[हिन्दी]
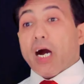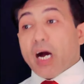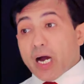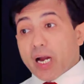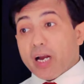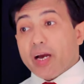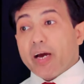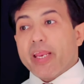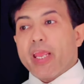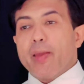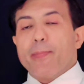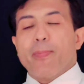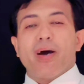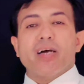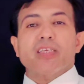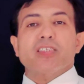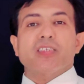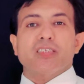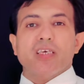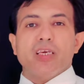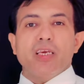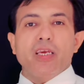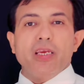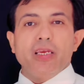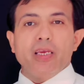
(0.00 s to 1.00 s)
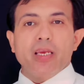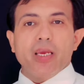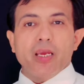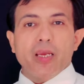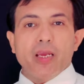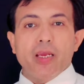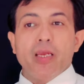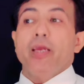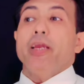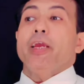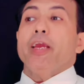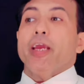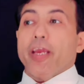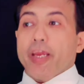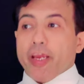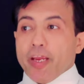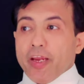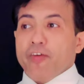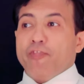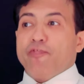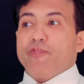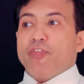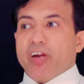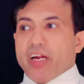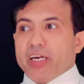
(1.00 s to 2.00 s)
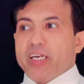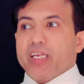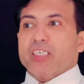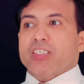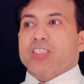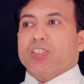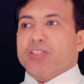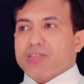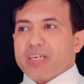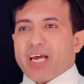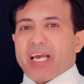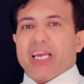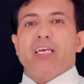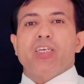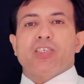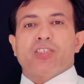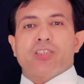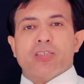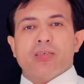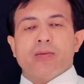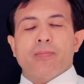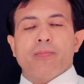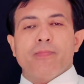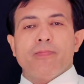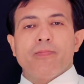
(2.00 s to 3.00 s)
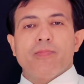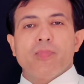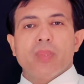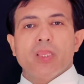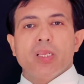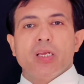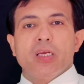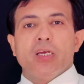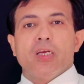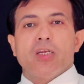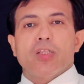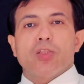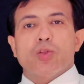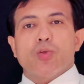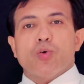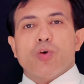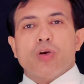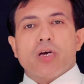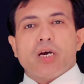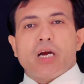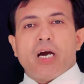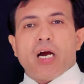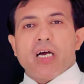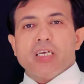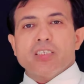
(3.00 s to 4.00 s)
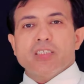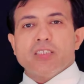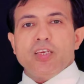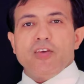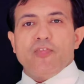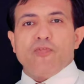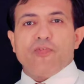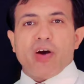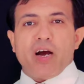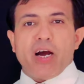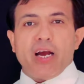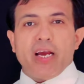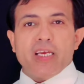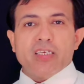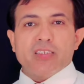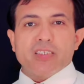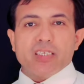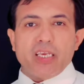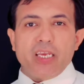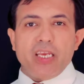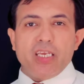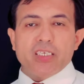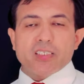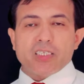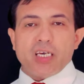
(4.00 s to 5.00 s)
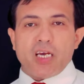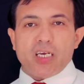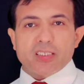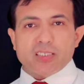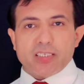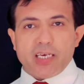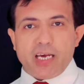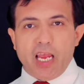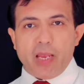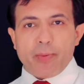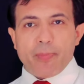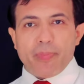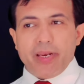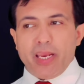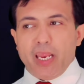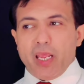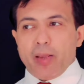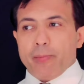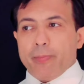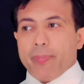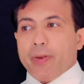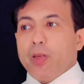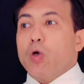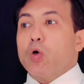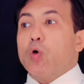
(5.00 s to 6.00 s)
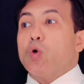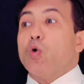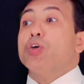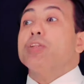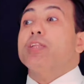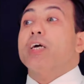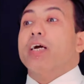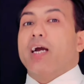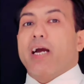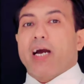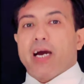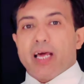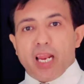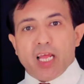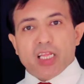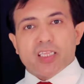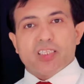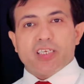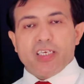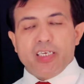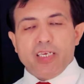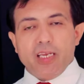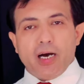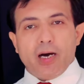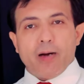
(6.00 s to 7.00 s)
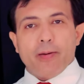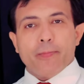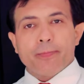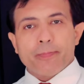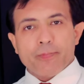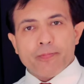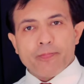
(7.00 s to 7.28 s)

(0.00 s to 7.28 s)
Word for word: अगर यह बात सही है इफ इट इज राइट तो काजी फायज ईसा साहब ने भी खुद गलत किया